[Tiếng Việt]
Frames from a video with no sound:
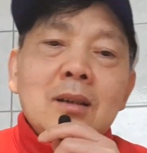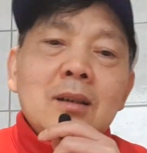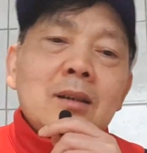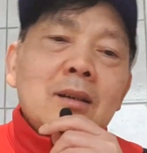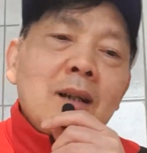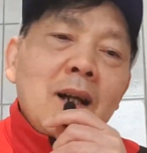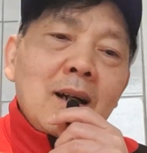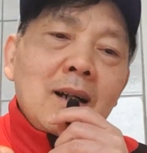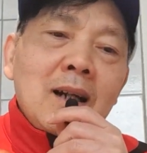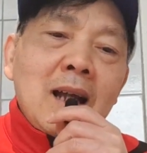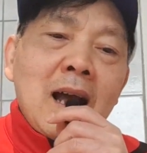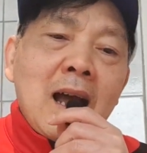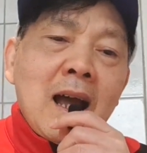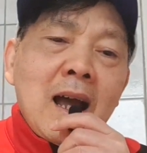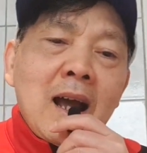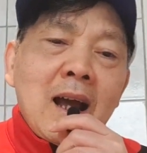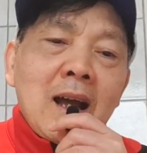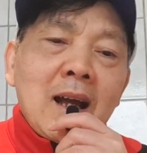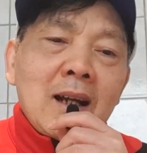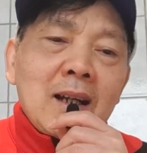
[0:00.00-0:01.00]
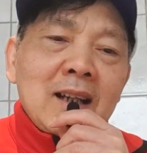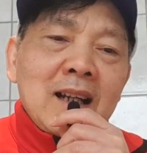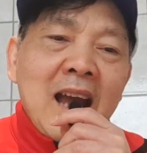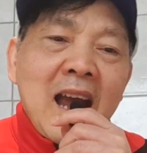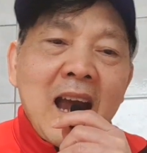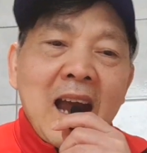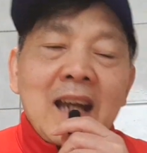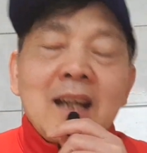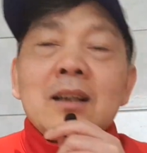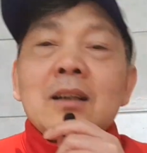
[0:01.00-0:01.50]
rất là
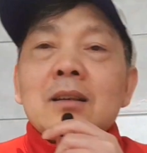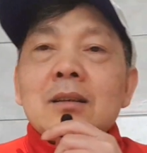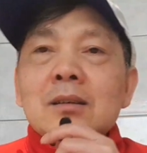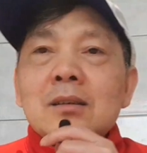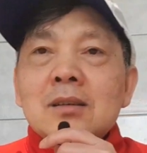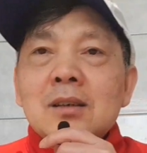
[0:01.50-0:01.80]
ngại